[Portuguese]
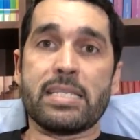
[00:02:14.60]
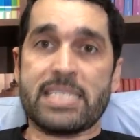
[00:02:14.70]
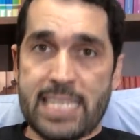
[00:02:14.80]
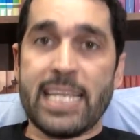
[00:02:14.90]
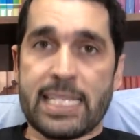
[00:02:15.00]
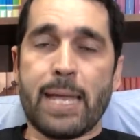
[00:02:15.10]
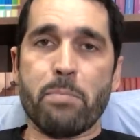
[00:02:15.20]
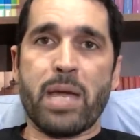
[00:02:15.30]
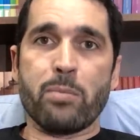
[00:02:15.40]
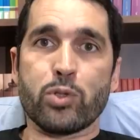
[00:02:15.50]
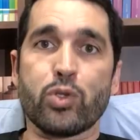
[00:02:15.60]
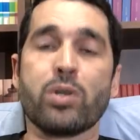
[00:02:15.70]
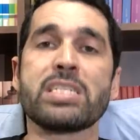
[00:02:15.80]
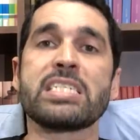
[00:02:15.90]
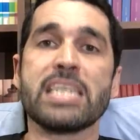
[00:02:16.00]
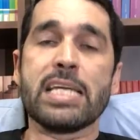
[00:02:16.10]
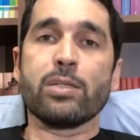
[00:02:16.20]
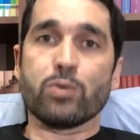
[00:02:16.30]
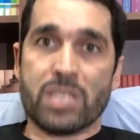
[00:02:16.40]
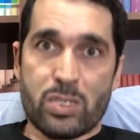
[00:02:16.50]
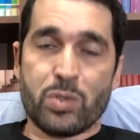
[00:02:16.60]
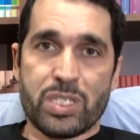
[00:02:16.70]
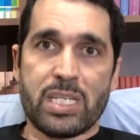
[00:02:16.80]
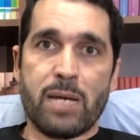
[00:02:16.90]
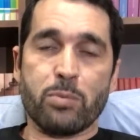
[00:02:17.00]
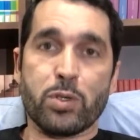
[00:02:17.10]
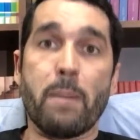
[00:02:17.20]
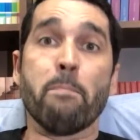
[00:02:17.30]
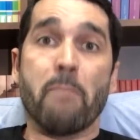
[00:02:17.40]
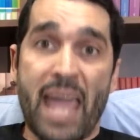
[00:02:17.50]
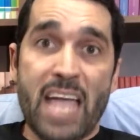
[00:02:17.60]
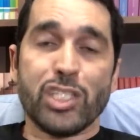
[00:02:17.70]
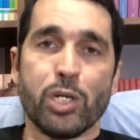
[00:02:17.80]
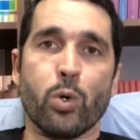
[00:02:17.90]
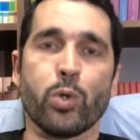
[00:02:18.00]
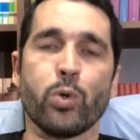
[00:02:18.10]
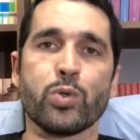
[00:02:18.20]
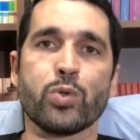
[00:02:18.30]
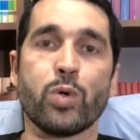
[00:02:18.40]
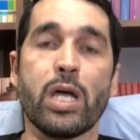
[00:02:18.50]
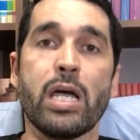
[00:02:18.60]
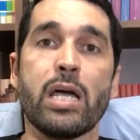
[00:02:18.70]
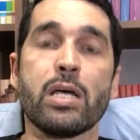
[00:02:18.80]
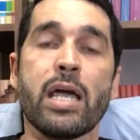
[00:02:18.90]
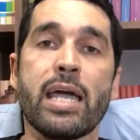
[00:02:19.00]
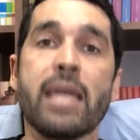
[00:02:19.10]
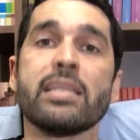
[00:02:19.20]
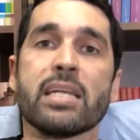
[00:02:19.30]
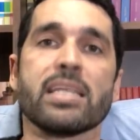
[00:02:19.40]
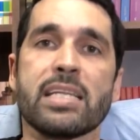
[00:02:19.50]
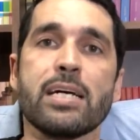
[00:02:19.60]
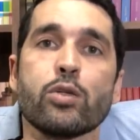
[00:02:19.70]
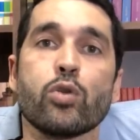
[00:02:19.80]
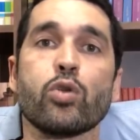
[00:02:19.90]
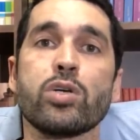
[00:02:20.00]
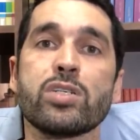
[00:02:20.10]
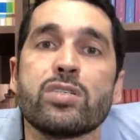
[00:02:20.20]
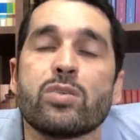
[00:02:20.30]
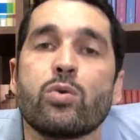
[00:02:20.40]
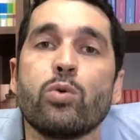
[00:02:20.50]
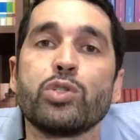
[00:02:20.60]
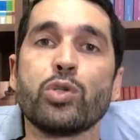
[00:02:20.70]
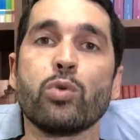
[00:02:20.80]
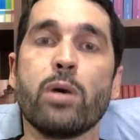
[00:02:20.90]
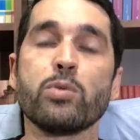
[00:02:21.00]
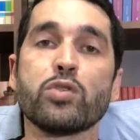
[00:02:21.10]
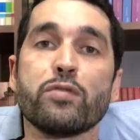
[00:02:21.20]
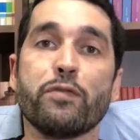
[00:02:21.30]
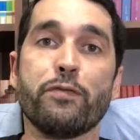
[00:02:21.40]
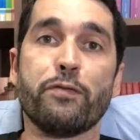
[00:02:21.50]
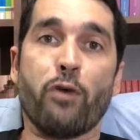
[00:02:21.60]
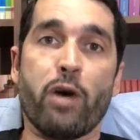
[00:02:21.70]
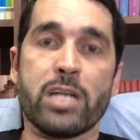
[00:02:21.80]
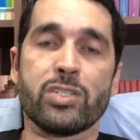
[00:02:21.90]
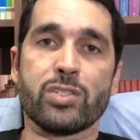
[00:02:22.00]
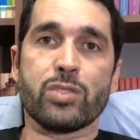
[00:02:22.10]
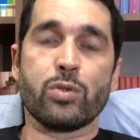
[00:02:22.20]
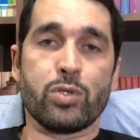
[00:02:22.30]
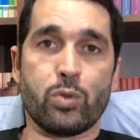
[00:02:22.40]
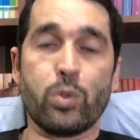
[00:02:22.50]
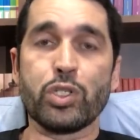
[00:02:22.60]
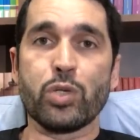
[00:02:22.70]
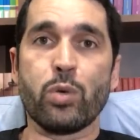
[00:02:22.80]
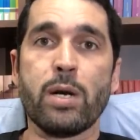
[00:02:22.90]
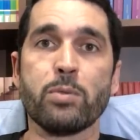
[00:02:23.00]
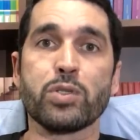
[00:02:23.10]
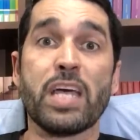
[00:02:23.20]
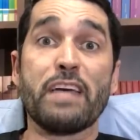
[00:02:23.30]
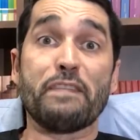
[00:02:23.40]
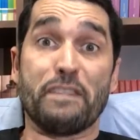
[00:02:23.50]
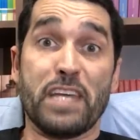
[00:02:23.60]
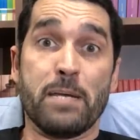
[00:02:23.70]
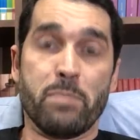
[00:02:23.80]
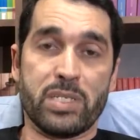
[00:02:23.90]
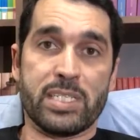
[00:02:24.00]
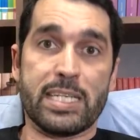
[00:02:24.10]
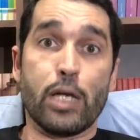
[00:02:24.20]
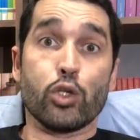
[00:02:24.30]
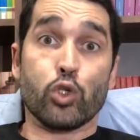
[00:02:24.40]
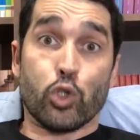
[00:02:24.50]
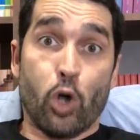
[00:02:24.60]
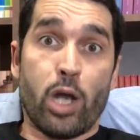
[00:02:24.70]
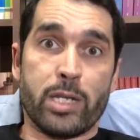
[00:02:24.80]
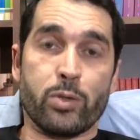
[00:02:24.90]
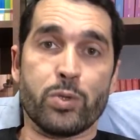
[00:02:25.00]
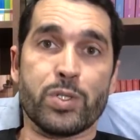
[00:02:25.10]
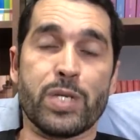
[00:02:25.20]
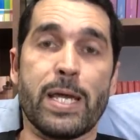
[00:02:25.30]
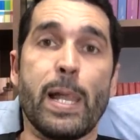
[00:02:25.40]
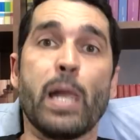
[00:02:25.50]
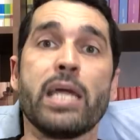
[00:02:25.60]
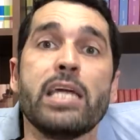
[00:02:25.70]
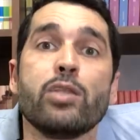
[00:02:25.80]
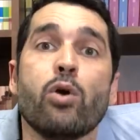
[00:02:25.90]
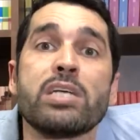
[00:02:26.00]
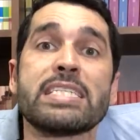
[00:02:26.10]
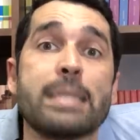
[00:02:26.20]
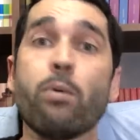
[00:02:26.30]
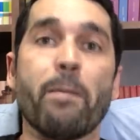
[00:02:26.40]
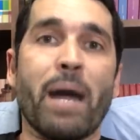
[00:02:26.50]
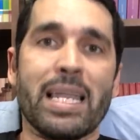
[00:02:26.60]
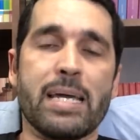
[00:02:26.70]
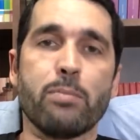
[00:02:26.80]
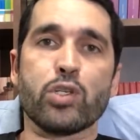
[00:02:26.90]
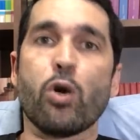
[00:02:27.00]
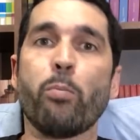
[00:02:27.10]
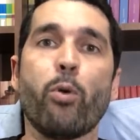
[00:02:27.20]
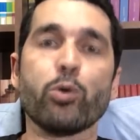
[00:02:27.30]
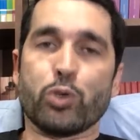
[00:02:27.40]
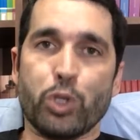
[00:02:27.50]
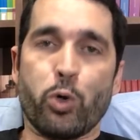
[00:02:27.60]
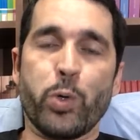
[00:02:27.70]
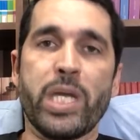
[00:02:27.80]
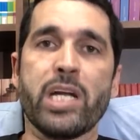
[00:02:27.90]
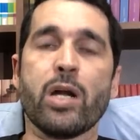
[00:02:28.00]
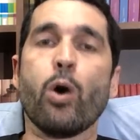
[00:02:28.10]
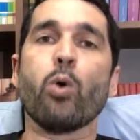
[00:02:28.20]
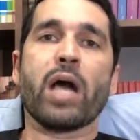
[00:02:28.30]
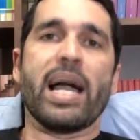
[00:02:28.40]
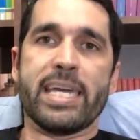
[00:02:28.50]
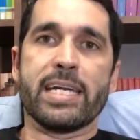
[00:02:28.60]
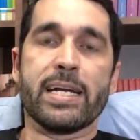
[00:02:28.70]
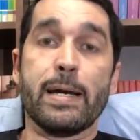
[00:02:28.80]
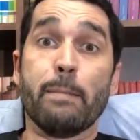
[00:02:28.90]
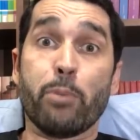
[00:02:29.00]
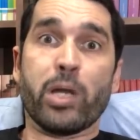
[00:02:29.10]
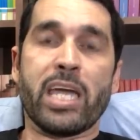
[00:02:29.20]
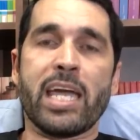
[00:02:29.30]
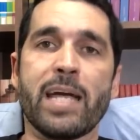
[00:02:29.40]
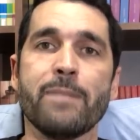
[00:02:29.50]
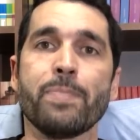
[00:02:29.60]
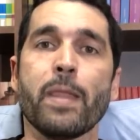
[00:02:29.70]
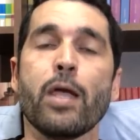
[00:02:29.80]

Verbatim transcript: sim tememos, nós sim nos assustamos, mexe conosco. Entretanto, nós continuamos fortes, nós continuamos firmes, sólidos e nós não abalamos ao ponto de ruir ou cair. Por quê?